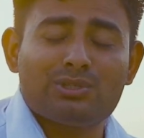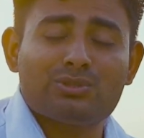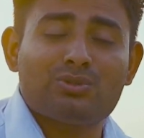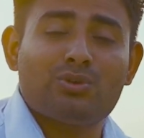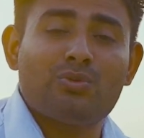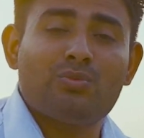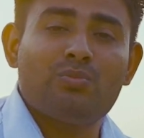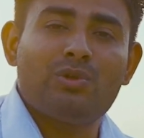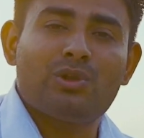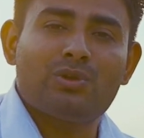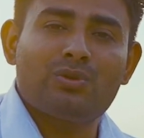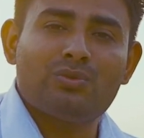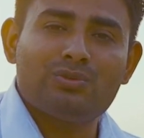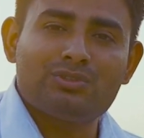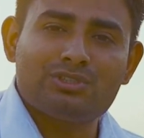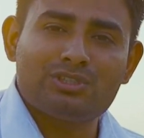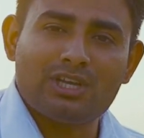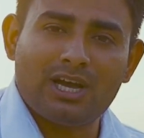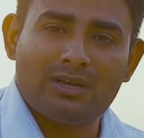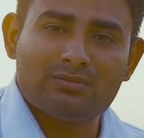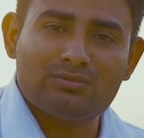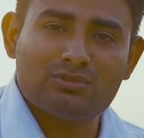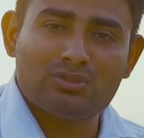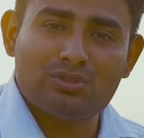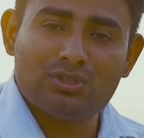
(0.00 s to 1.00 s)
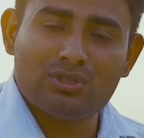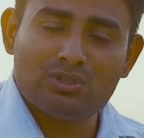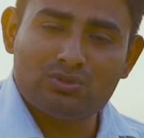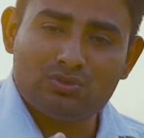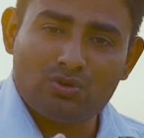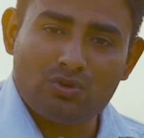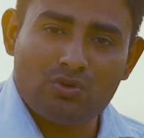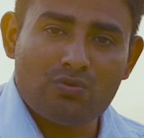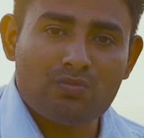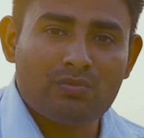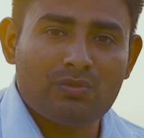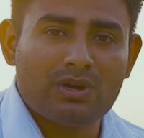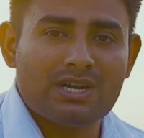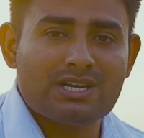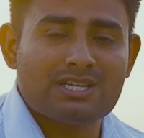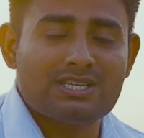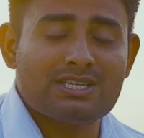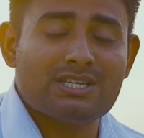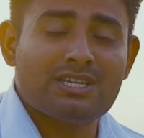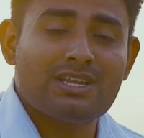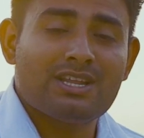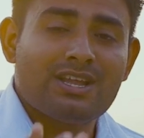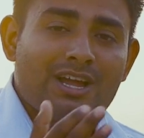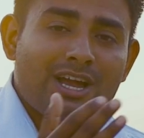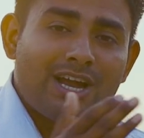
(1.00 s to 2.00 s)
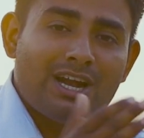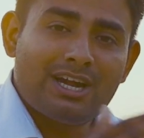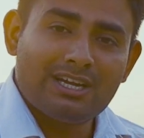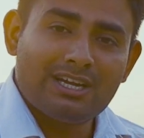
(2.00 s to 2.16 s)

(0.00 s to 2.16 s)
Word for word: दोस्तों बिल्कुल साफ सुथरी शोरूम कंडीशन